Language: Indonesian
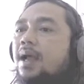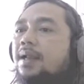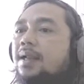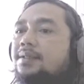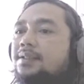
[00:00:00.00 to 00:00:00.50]
Nah,
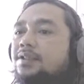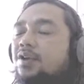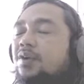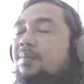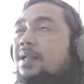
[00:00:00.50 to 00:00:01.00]
analisis
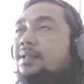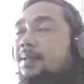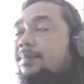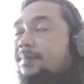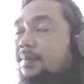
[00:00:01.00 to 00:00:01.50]

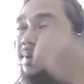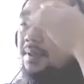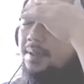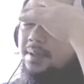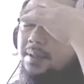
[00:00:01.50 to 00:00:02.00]
normatif
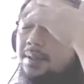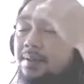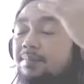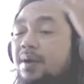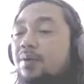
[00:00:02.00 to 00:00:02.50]

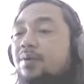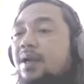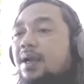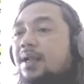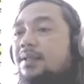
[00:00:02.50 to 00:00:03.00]
eh,
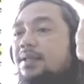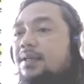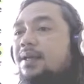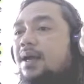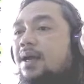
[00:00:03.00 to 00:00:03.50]
menggunakan
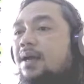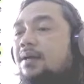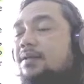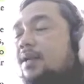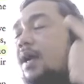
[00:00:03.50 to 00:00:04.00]
tiga
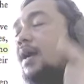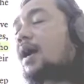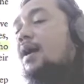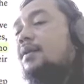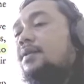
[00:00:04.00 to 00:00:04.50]

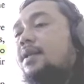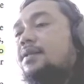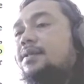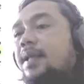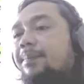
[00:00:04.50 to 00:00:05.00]
langkah
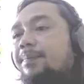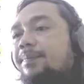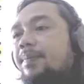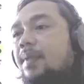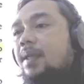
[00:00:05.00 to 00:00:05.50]
three step
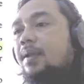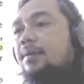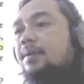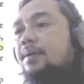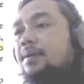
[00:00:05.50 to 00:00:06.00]
ya.
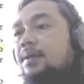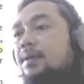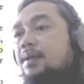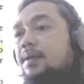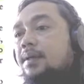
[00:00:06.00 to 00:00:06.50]

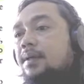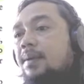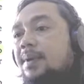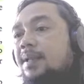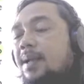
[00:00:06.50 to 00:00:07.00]

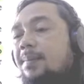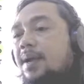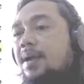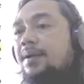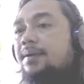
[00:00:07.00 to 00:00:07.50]
Yang
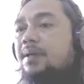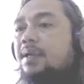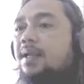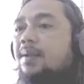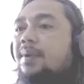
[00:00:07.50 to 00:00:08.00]
pertama
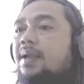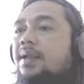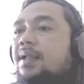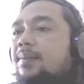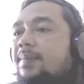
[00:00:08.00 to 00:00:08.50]
adalah
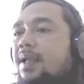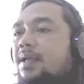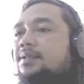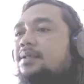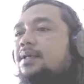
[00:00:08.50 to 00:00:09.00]

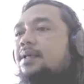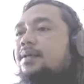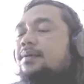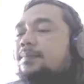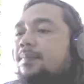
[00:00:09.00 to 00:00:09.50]

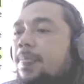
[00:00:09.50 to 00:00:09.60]
mengidentifikasi